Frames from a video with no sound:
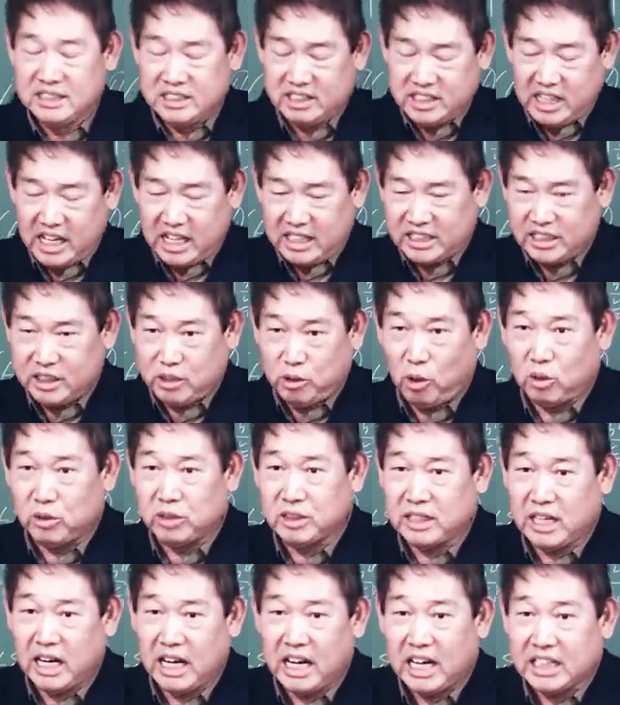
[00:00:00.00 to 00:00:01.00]
자기
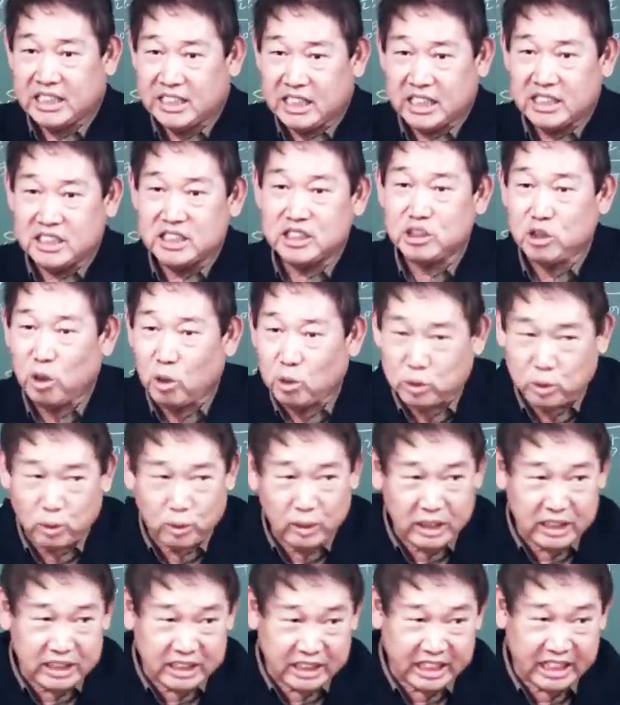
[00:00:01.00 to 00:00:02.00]
건강하다는
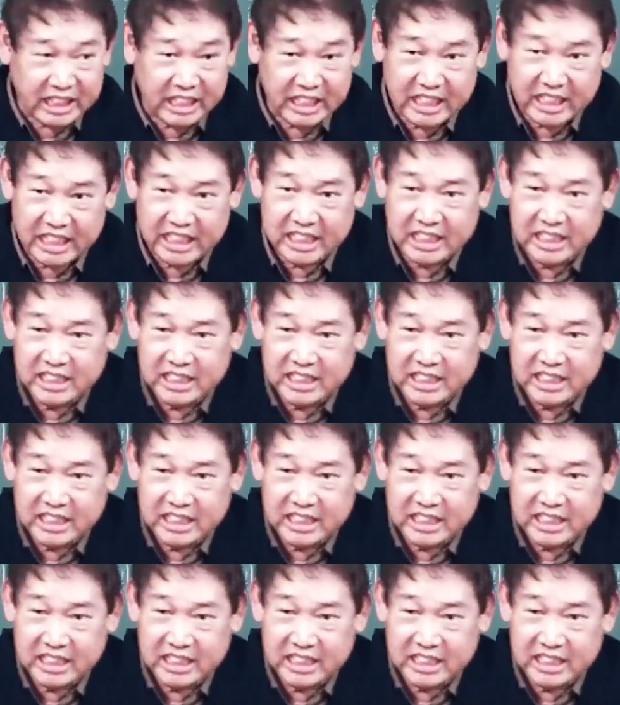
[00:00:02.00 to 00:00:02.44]
척도래 이게.